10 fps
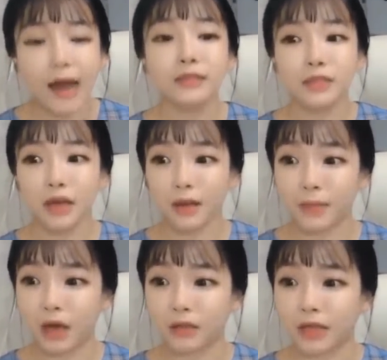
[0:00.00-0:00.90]
아는
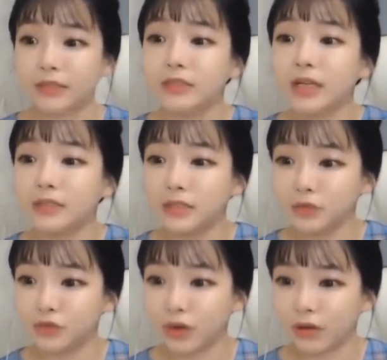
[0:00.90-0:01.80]
사람이야. 다 친한
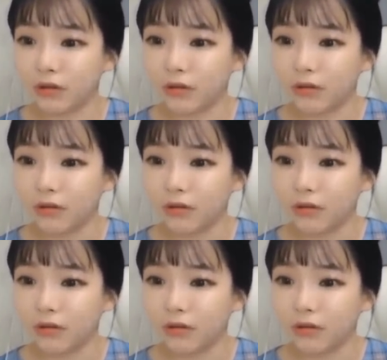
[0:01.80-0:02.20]
친구예요.